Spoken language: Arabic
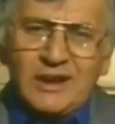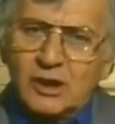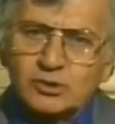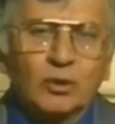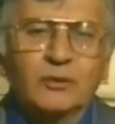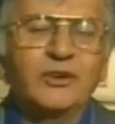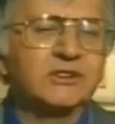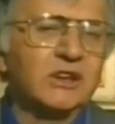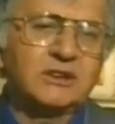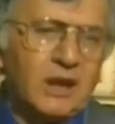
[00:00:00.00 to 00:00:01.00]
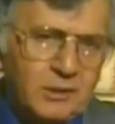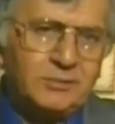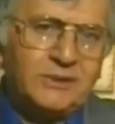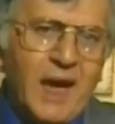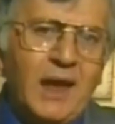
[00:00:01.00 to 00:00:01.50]
أشك في
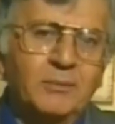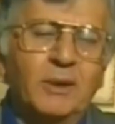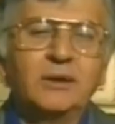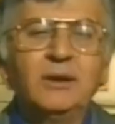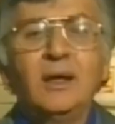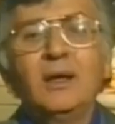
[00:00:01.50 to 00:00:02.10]
صدقهم دائما